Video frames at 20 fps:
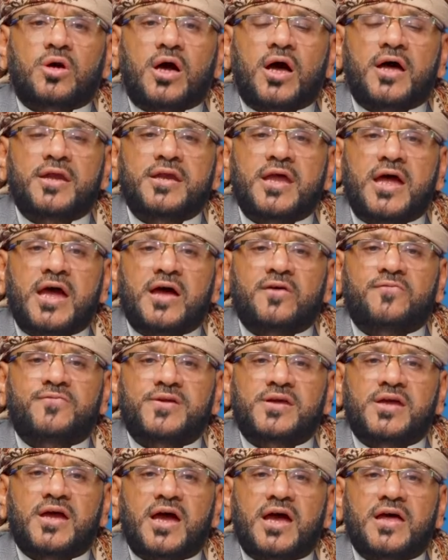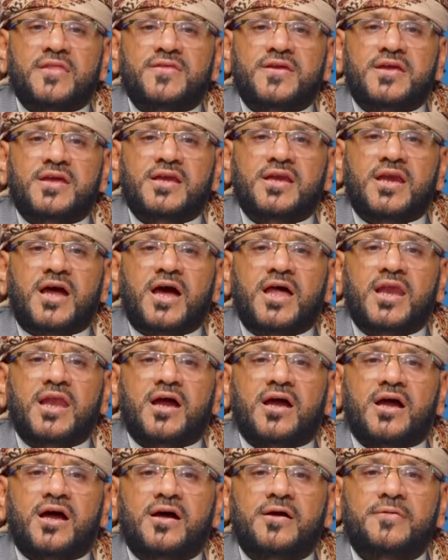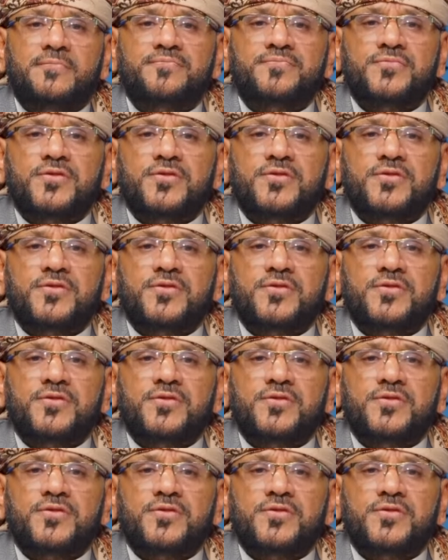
عنها في هذه الحلقة